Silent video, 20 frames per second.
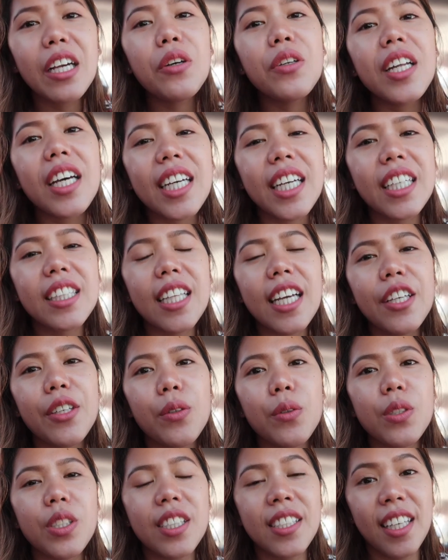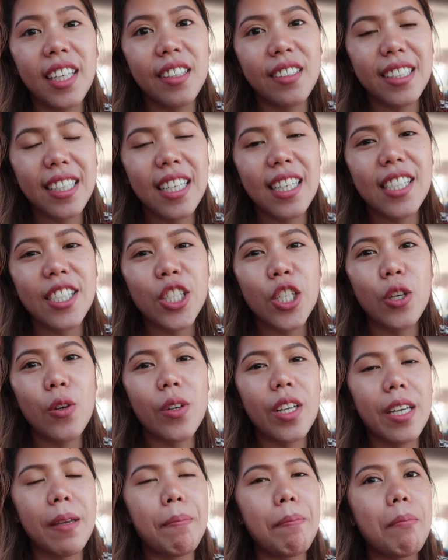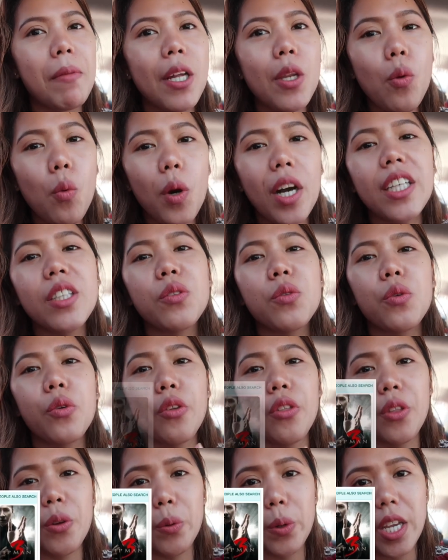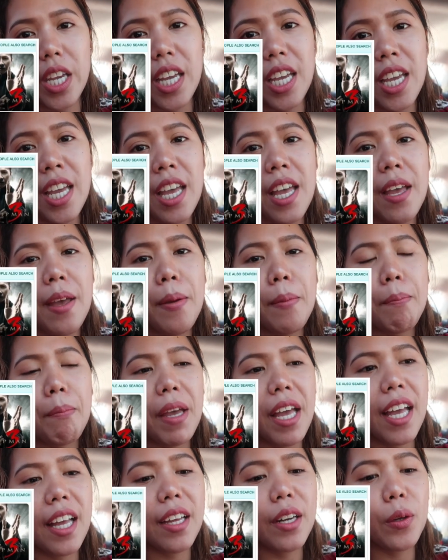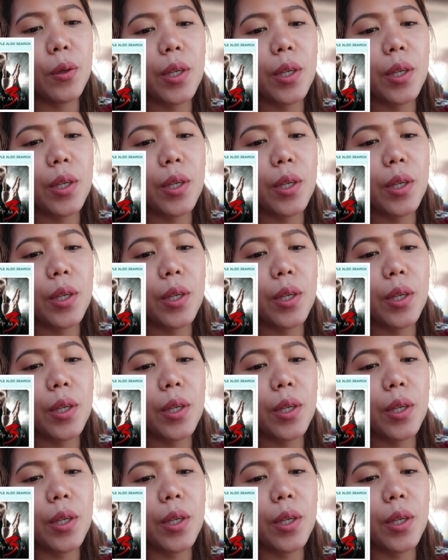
ko nakita yung series, yung Ip Man 1 to 3. Pero